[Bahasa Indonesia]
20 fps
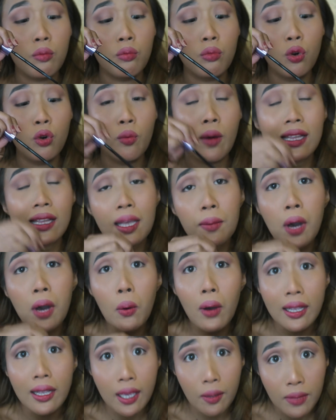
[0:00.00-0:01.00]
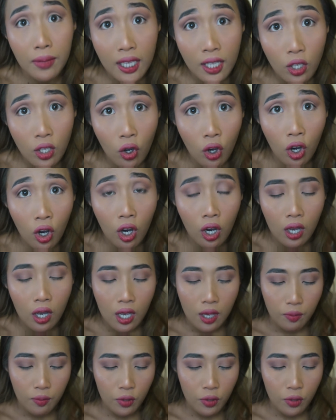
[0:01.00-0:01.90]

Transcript: bulu mata bawahnya Minyo